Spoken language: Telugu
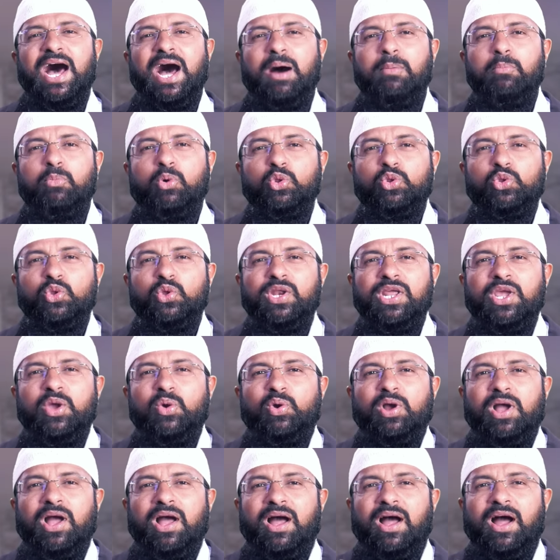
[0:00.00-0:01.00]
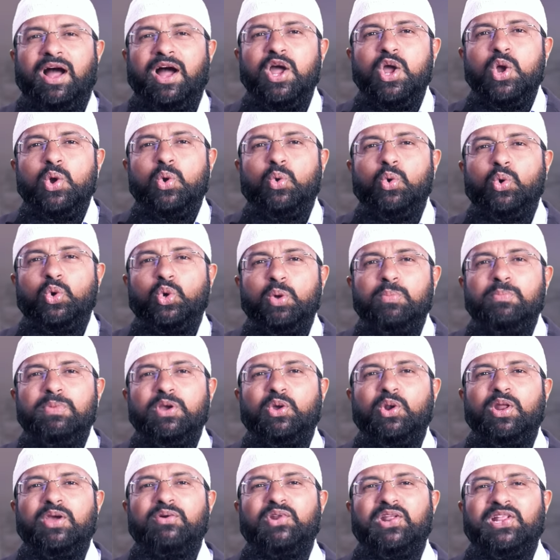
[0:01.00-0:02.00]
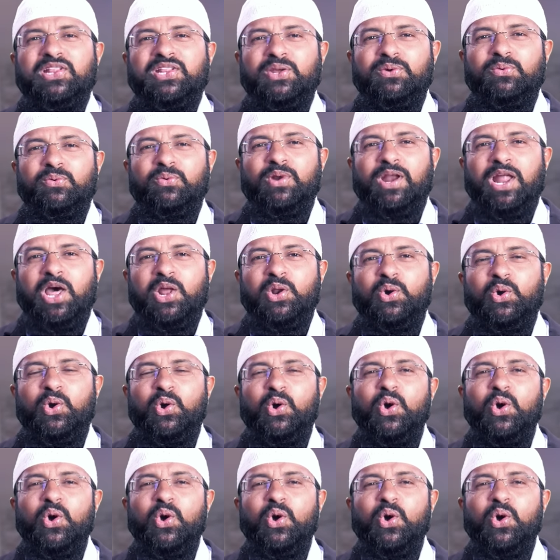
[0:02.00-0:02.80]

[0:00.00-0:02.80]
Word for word: ఆ మృతుని యొక్క కుటుంబీకులు ఎవరైతే ఉన్నారో